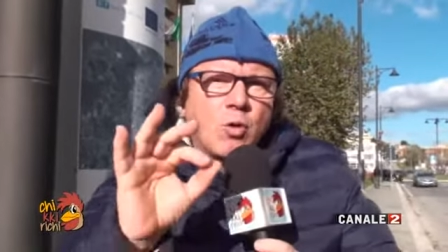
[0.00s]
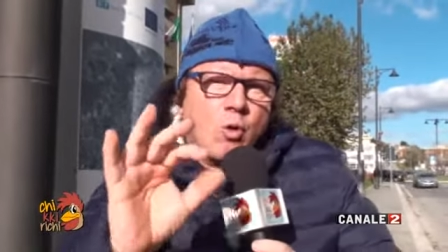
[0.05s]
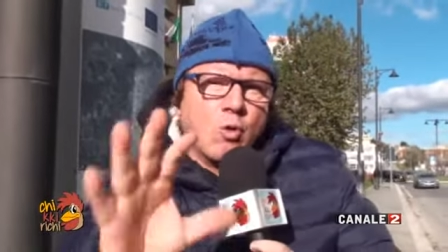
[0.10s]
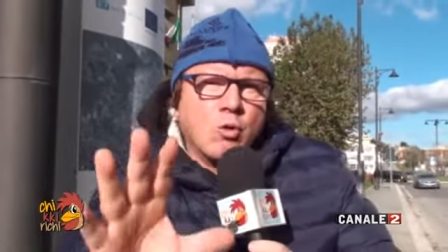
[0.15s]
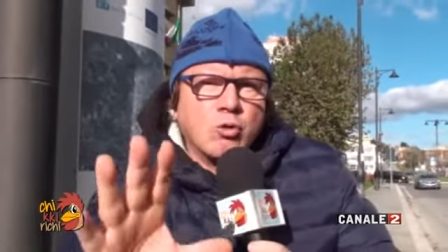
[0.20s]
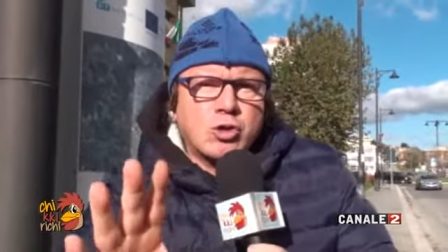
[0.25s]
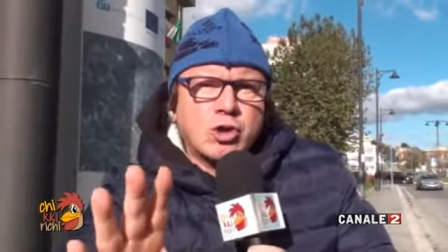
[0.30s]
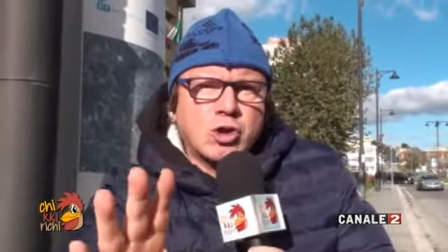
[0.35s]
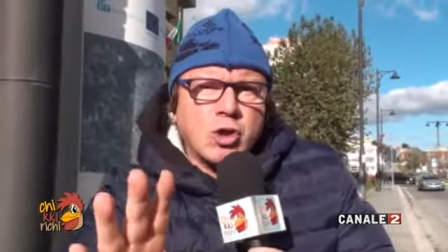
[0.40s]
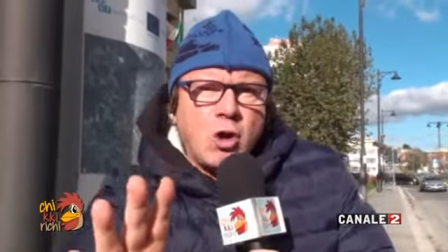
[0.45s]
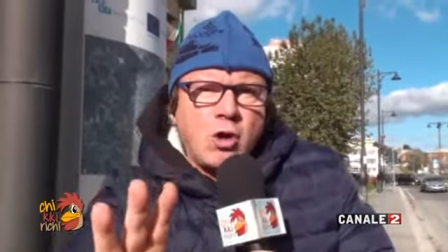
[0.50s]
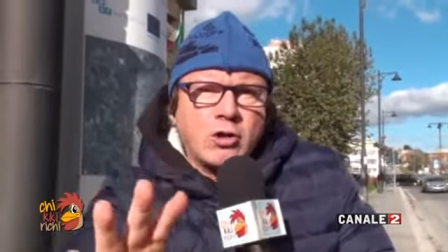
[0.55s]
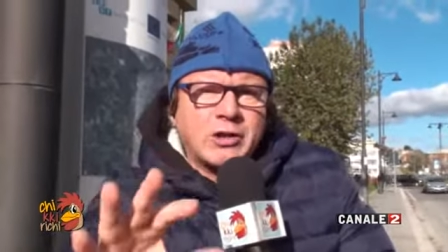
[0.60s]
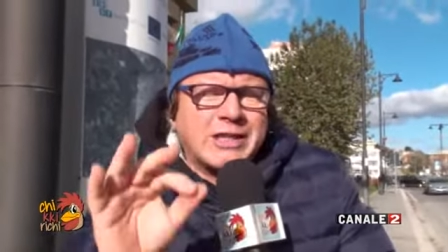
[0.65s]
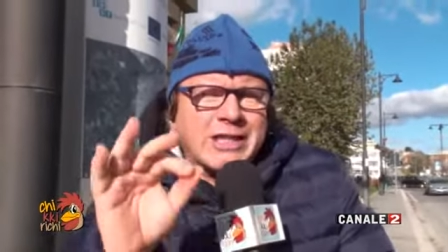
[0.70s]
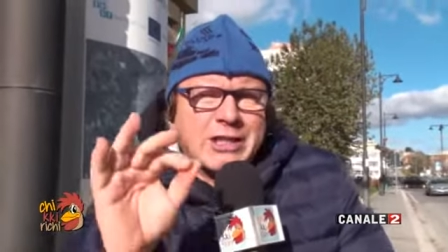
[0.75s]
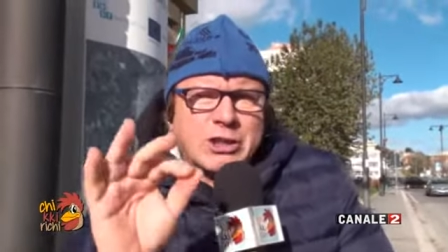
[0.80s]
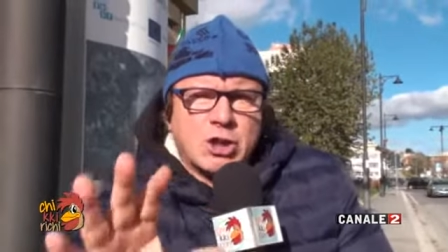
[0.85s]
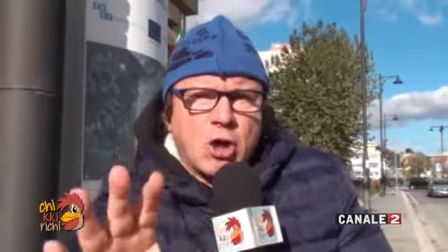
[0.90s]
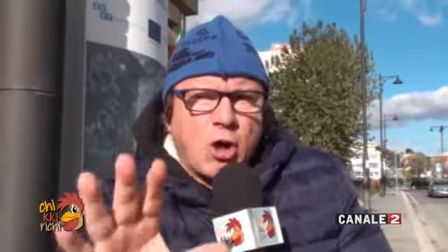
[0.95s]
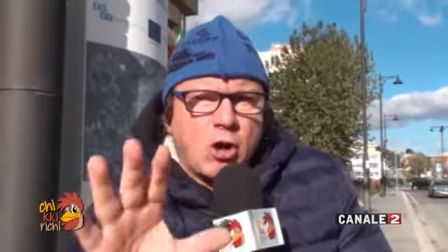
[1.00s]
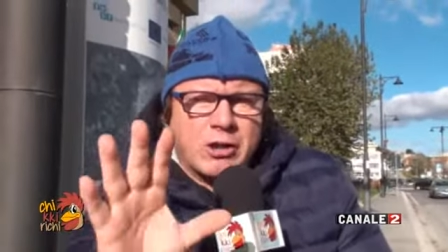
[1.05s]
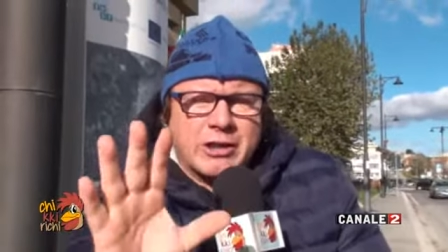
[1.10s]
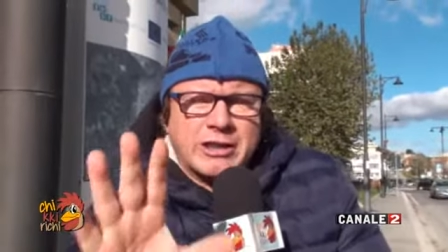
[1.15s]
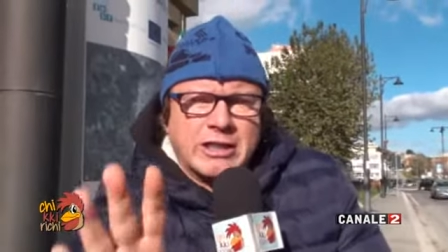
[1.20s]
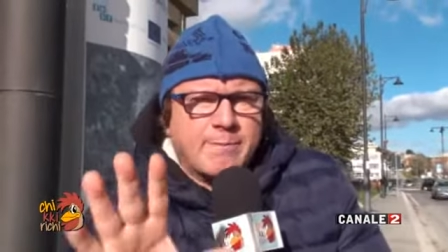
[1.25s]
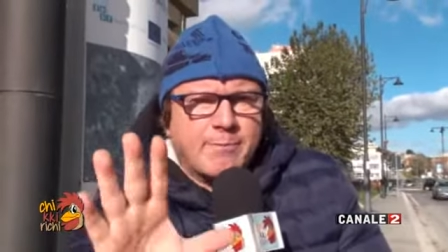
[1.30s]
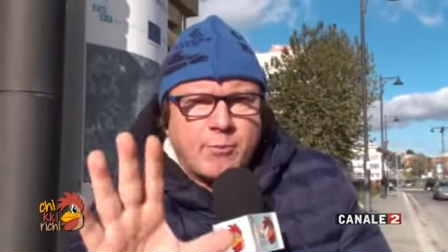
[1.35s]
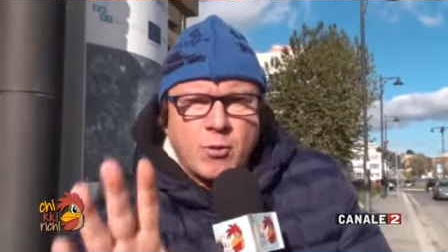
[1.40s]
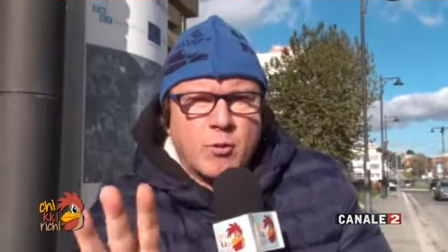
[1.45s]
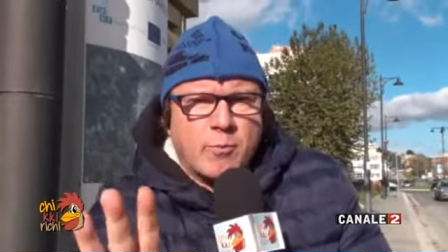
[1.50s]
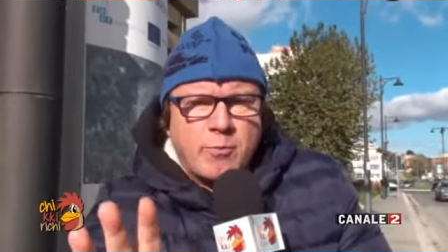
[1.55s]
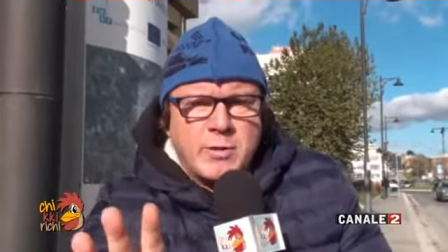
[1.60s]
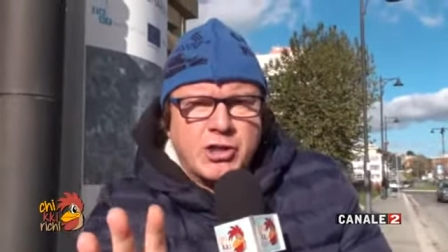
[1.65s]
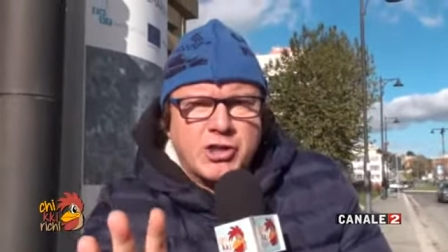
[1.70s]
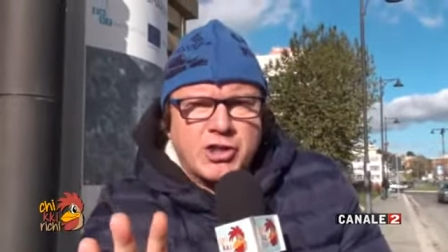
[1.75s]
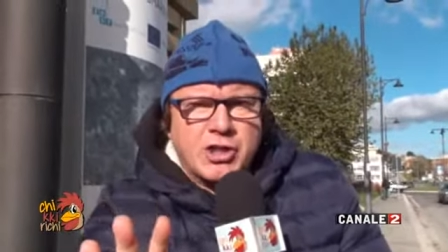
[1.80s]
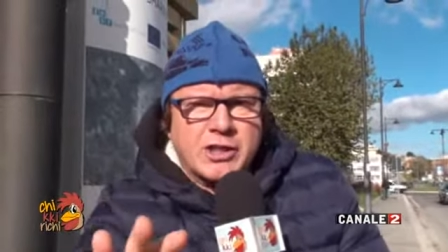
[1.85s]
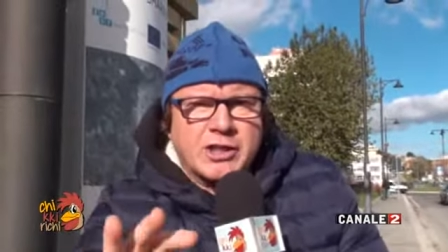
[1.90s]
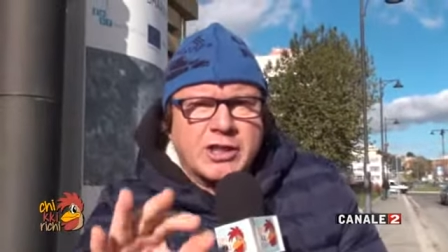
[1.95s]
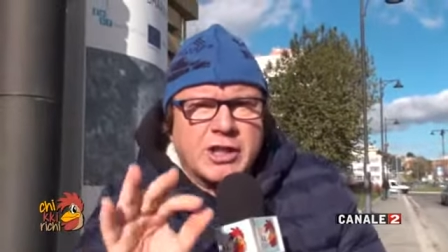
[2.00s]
uso di soldi pubblici,